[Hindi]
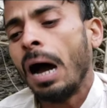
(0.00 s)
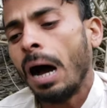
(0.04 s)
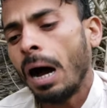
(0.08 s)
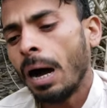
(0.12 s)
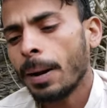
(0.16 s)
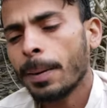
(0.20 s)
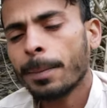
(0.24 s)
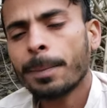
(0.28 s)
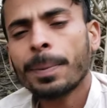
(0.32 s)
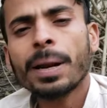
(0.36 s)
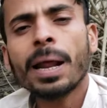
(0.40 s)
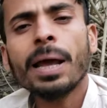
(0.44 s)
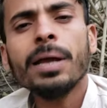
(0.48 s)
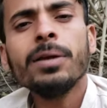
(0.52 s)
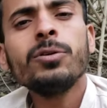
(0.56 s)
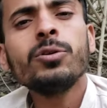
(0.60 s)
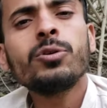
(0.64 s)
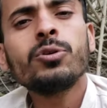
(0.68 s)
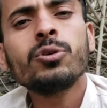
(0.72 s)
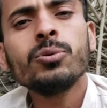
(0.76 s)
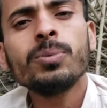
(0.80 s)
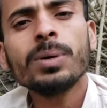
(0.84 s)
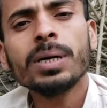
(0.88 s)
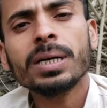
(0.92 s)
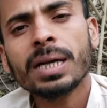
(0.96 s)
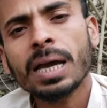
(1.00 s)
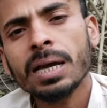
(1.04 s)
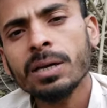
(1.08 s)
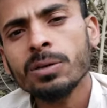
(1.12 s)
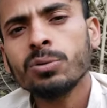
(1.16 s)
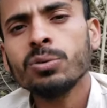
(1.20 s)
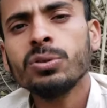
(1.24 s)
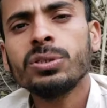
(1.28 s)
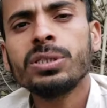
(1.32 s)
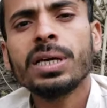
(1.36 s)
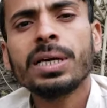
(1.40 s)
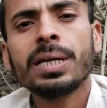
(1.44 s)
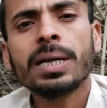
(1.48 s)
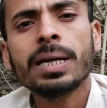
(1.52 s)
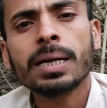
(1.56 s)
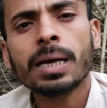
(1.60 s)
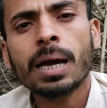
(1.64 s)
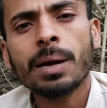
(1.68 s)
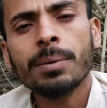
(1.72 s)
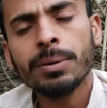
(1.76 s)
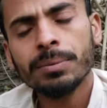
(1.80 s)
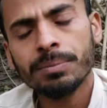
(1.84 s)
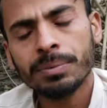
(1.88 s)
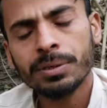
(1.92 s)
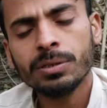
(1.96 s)
अनपरा यूट्यूबर गाइस उस चैनल का
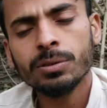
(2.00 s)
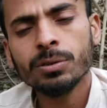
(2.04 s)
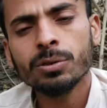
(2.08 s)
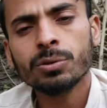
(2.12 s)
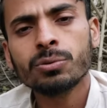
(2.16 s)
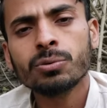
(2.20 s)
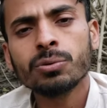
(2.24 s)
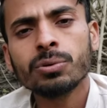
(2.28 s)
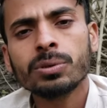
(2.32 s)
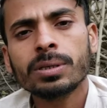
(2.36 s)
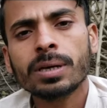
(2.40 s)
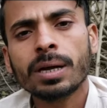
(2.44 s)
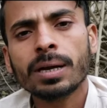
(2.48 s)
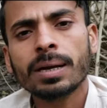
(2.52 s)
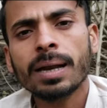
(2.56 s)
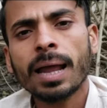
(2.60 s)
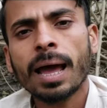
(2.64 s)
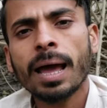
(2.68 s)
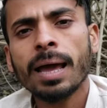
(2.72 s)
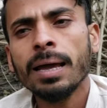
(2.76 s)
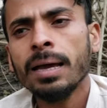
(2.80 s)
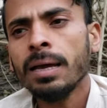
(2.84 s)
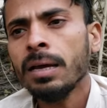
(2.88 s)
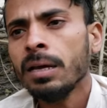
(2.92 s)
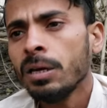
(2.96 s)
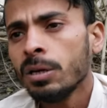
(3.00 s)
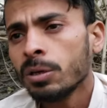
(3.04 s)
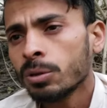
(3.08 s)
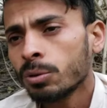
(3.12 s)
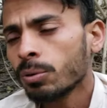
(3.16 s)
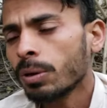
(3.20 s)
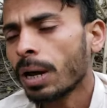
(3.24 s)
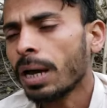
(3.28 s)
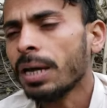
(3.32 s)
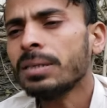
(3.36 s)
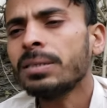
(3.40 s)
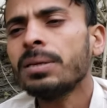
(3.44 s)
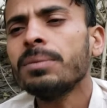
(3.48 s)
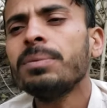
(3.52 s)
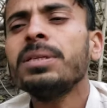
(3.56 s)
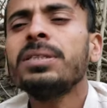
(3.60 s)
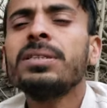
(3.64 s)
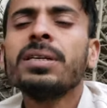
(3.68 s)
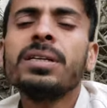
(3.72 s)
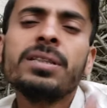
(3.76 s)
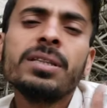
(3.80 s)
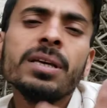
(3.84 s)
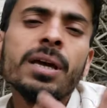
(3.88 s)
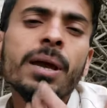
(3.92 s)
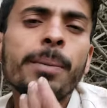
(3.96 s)
भी वीडियो शूट करना है तो गाइस अभी
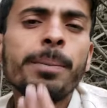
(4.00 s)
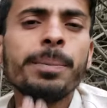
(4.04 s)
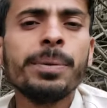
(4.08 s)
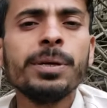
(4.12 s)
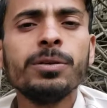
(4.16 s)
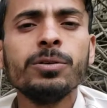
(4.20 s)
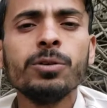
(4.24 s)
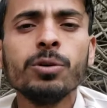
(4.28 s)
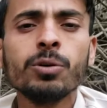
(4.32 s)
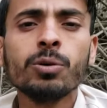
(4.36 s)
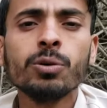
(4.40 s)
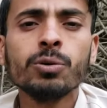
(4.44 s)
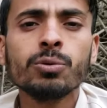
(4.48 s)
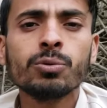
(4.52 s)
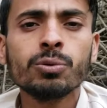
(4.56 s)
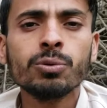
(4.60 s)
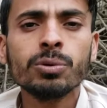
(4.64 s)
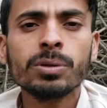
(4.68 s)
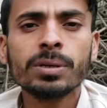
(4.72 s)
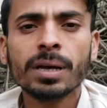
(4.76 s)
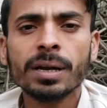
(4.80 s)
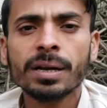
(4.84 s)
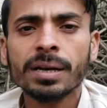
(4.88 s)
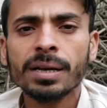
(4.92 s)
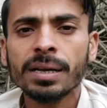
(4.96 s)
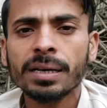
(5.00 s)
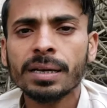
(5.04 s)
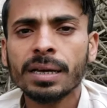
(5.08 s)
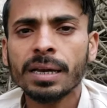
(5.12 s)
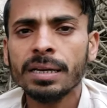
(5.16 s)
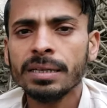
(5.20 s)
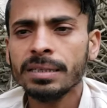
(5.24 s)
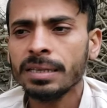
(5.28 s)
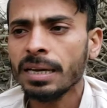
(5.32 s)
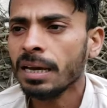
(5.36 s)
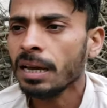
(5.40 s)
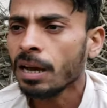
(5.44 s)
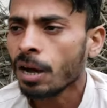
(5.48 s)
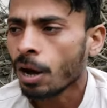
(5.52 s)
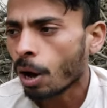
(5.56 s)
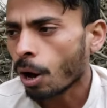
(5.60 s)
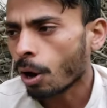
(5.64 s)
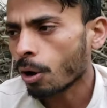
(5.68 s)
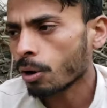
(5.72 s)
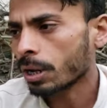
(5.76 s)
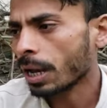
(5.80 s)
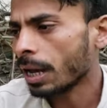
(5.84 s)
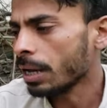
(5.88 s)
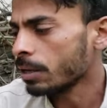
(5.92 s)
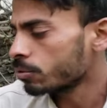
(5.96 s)
चलते हैं वीडियो को शूट करने के लिए
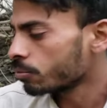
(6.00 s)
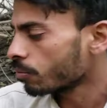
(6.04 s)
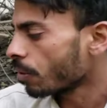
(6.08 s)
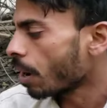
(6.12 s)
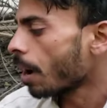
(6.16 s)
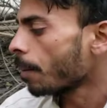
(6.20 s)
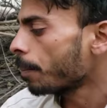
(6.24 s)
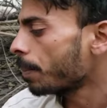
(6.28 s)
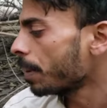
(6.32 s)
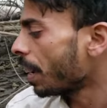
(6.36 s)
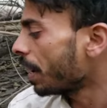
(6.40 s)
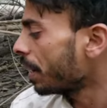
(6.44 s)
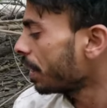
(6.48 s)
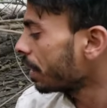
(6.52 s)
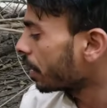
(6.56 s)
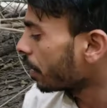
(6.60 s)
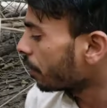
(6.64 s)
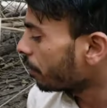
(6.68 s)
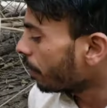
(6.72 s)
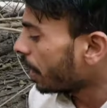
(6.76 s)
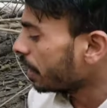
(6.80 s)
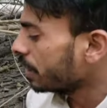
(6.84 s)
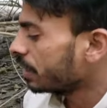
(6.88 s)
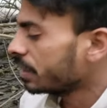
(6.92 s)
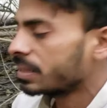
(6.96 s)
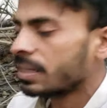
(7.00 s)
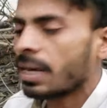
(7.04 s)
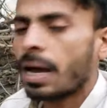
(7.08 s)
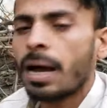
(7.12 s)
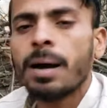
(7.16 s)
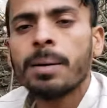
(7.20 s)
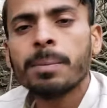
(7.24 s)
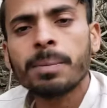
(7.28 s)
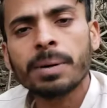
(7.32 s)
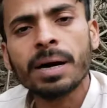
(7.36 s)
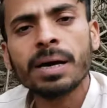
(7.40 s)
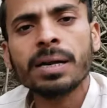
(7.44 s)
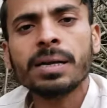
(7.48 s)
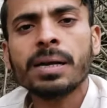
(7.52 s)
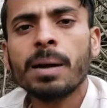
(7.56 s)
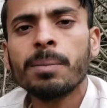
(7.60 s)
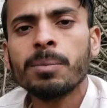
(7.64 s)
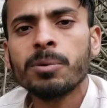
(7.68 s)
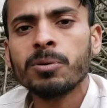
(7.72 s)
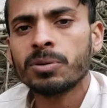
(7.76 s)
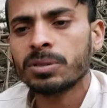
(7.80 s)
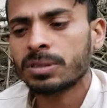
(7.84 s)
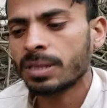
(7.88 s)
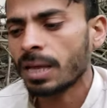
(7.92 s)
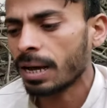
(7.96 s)
और गाइस वहाँ पे आने के बाद इसका हम घर का
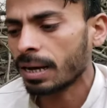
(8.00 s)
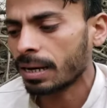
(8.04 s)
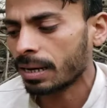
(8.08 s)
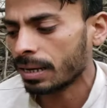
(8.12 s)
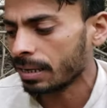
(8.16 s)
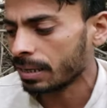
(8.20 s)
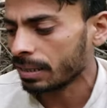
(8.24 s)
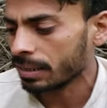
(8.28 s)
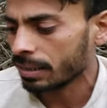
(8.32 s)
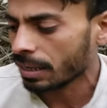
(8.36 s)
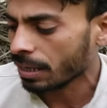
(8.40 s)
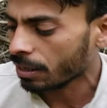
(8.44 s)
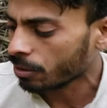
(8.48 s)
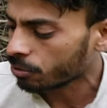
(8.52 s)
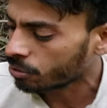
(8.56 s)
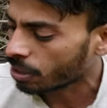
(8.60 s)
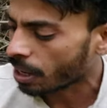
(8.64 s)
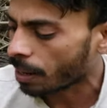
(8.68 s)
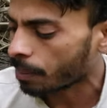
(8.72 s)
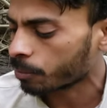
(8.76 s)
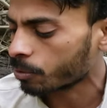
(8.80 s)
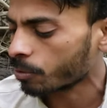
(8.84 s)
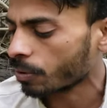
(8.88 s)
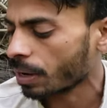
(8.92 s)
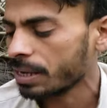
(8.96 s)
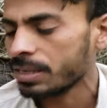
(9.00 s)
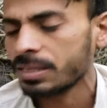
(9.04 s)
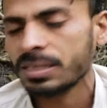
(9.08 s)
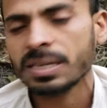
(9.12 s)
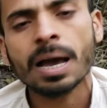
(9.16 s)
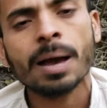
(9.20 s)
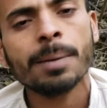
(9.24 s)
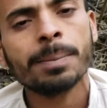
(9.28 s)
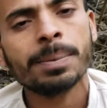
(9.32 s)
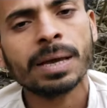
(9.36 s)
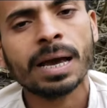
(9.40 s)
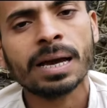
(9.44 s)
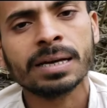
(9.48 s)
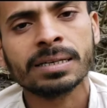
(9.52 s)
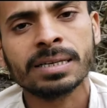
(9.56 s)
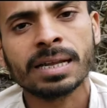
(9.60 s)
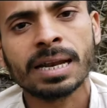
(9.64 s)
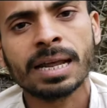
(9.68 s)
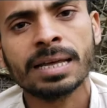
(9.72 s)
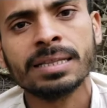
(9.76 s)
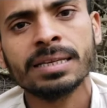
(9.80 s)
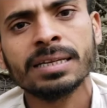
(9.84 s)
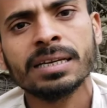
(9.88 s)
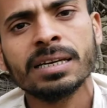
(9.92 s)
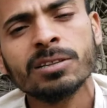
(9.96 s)
व्यवस्था करेंगे और शाम को गाइस यहाँ पे आग
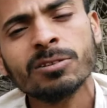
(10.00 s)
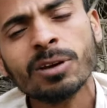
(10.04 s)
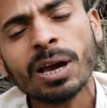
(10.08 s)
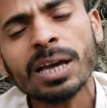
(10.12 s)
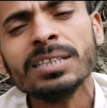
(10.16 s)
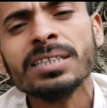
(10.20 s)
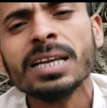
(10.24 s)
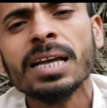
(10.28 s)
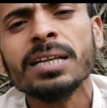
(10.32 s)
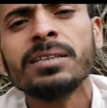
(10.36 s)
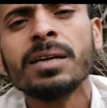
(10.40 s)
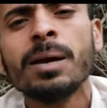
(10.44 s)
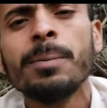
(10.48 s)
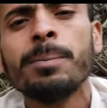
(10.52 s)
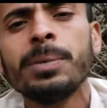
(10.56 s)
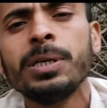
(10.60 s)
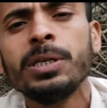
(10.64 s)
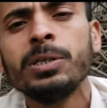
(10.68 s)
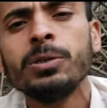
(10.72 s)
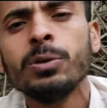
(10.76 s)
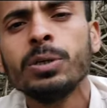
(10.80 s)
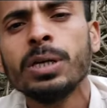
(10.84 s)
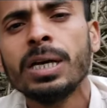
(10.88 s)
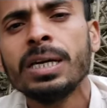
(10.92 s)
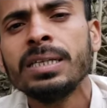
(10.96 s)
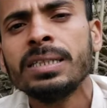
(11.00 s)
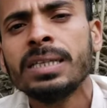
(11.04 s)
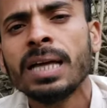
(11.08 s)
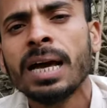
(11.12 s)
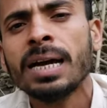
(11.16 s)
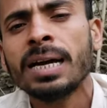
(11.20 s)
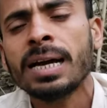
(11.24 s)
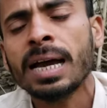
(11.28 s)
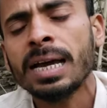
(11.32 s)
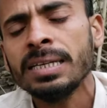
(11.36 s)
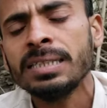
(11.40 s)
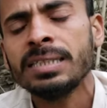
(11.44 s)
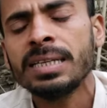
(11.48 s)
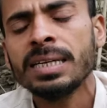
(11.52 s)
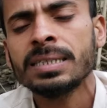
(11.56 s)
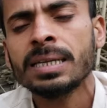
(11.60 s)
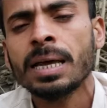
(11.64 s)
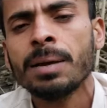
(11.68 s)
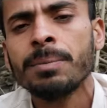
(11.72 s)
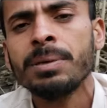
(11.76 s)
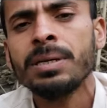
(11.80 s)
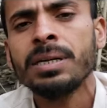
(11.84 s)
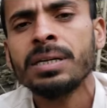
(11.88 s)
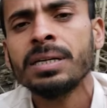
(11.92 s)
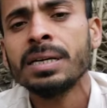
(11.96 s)
जला देंगे तो गाइस आज का वीडियो यही था गाइस जैसा
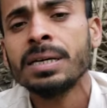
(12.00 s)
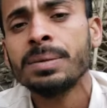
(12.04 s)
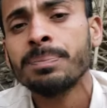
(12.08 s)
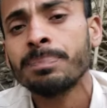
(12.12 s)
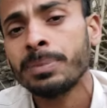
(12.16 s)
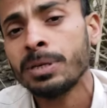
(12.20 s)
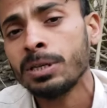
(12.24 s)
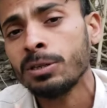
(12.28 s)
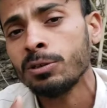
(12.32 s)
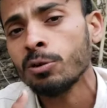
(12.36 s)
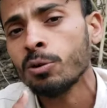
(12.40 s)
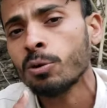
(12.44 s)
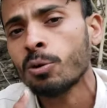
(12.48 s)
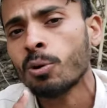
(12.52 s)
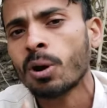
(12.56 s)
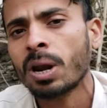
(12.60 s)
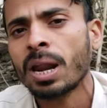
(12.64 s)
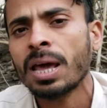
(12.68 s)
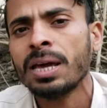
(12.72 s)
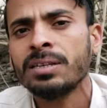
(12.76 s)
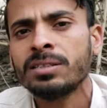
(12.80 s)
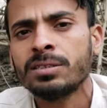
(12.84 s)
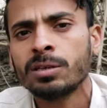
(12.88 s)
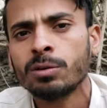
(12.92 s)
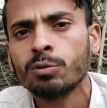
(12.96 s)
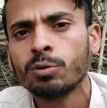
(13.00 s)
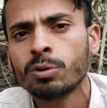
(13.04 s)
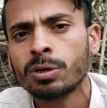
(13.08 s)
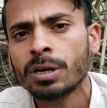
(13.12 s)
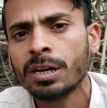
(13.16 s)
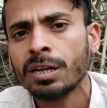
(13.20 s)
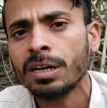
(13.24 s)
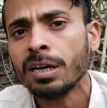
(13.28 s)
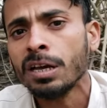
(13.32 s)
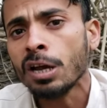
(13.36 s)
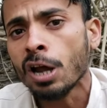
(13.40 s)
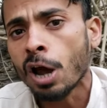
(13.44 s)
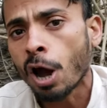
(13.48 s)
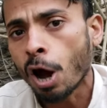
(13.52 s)
भी लगे वीडियो को लाइक जरूर करें